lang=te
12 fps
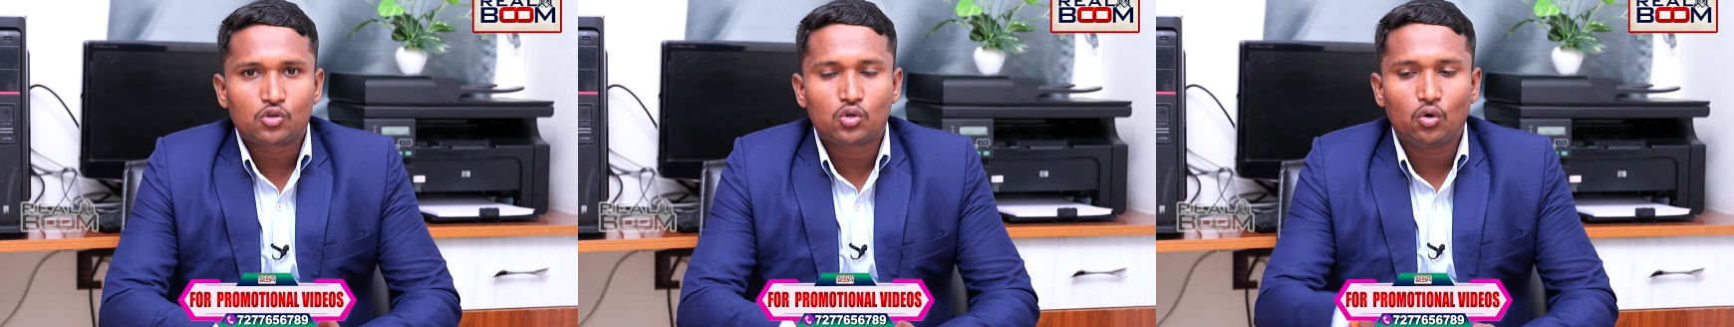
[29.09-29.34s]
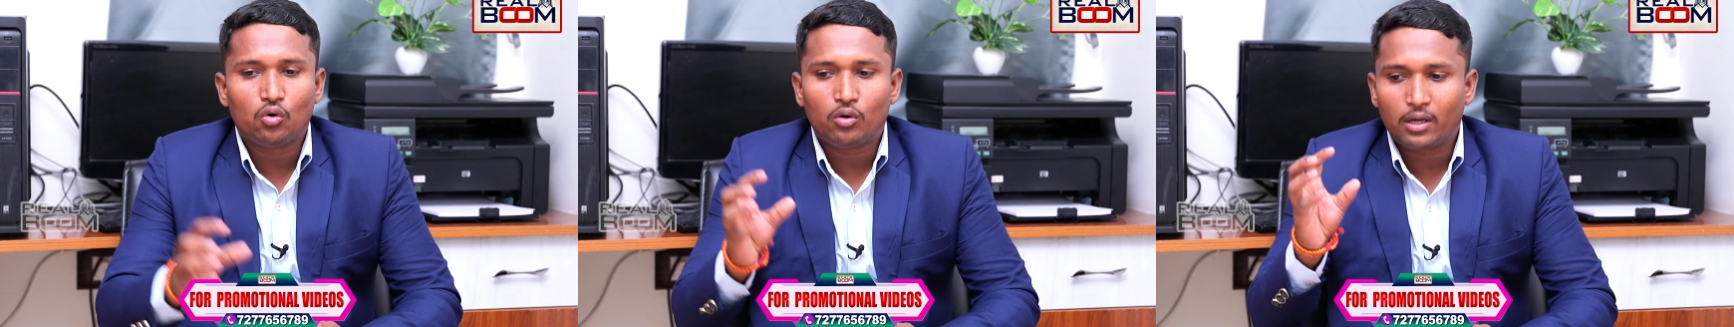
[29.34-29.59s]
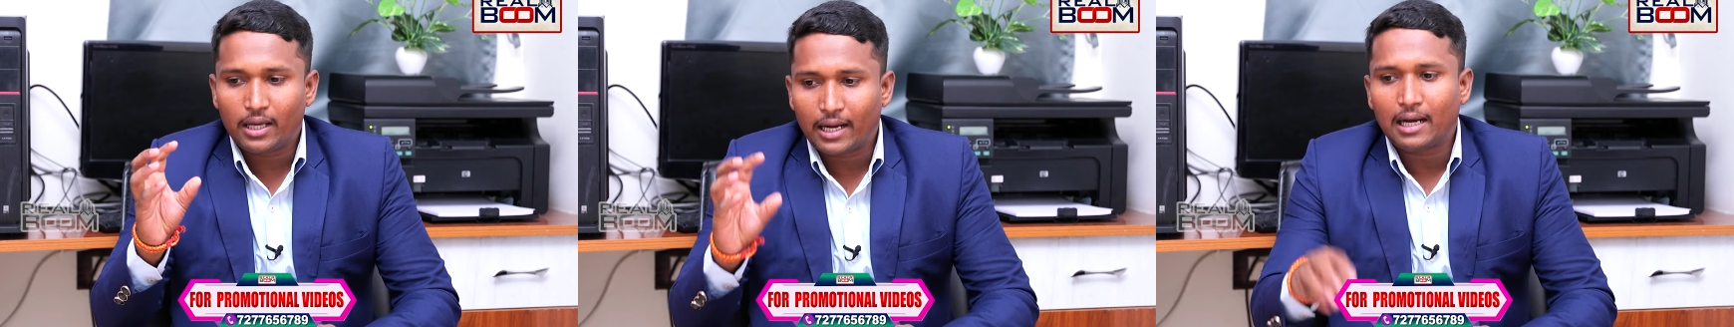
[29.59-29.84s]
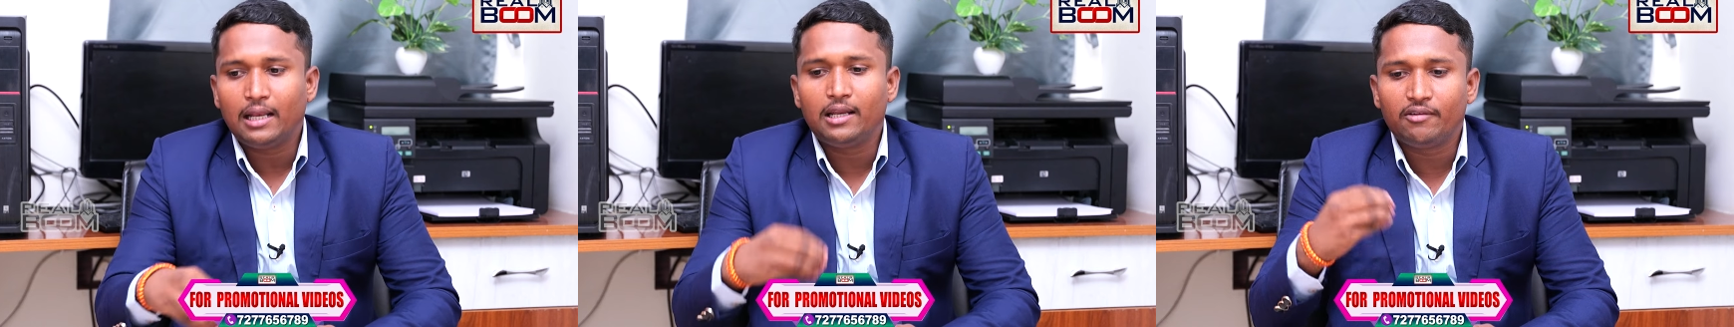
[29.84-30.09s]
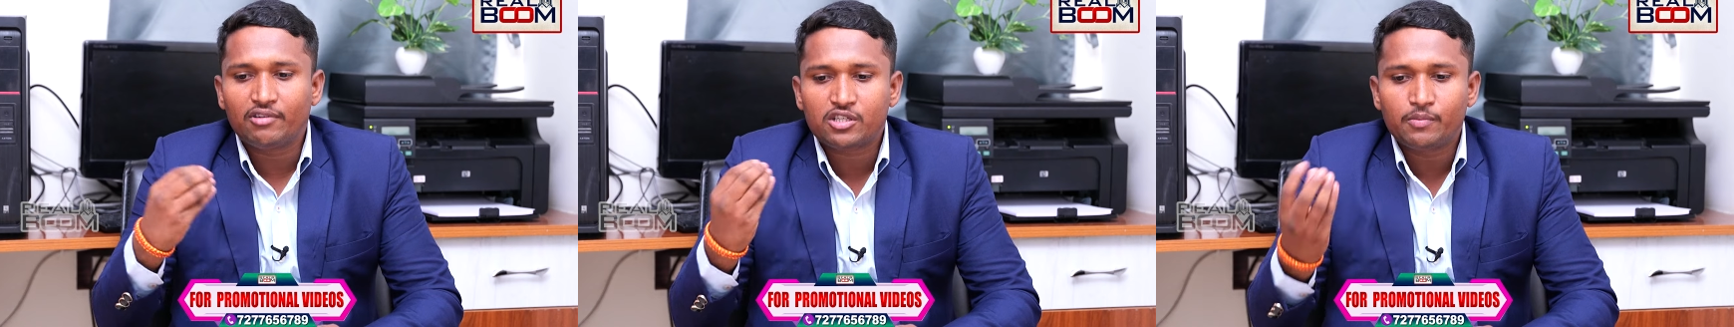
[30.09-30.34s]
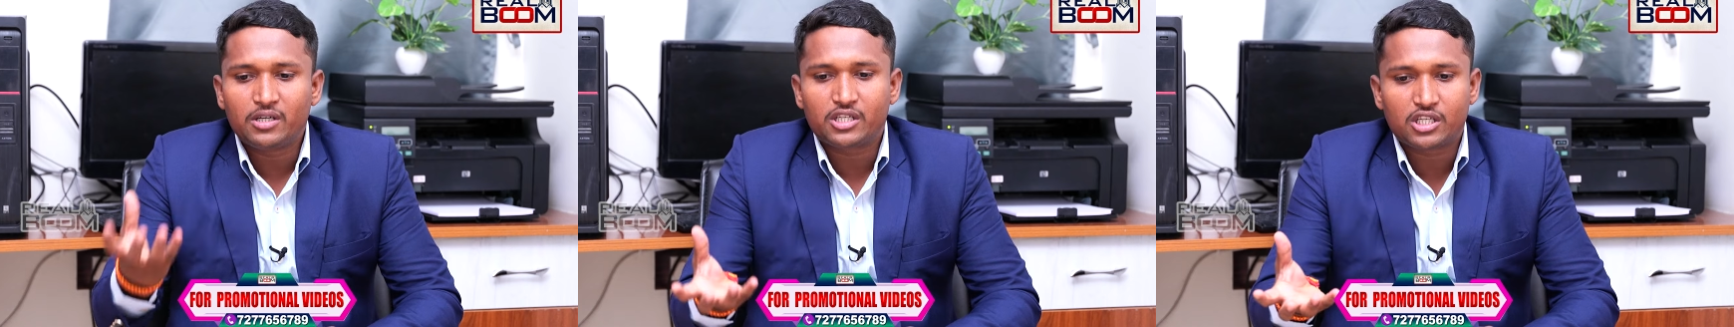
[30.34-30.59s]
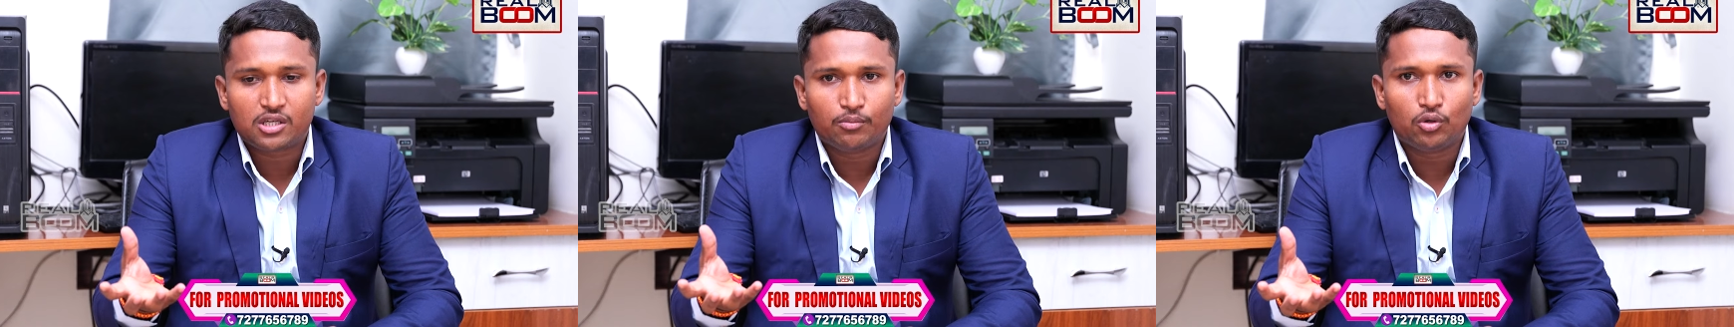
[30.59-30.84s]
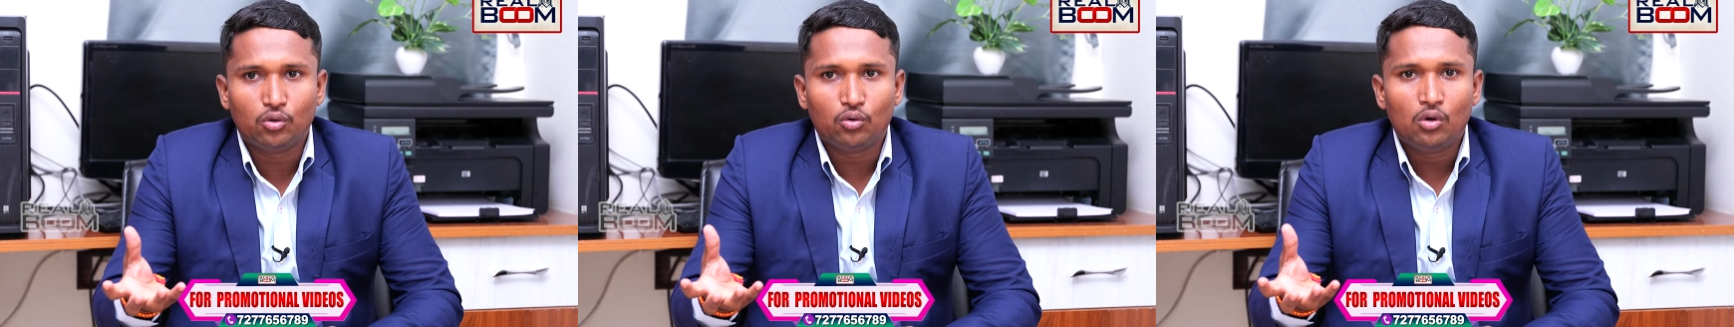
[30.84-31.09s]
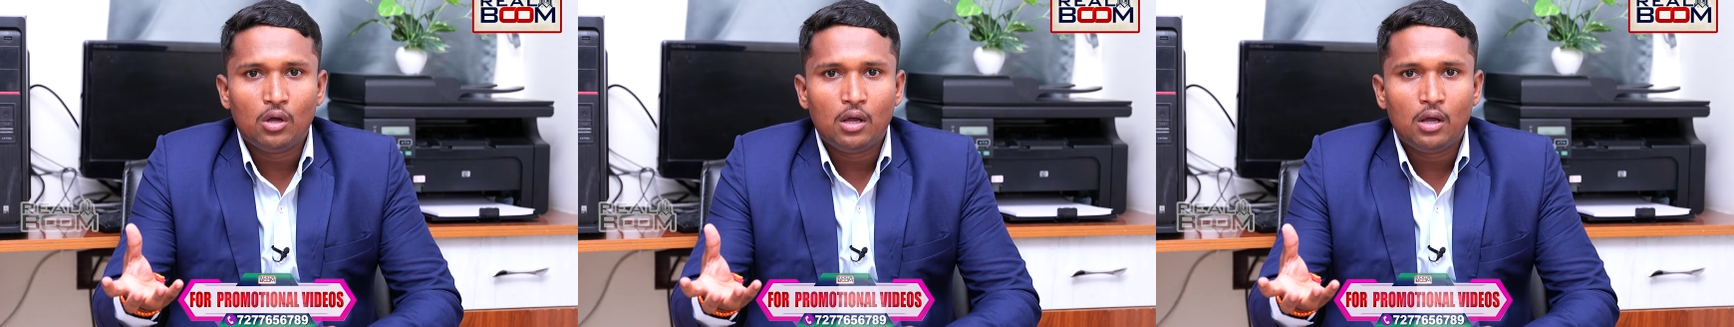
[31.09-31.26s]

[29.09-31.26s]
సో ఎక్కడైనా ఇన్వెస్ట్మెంట్ చేసే ముందు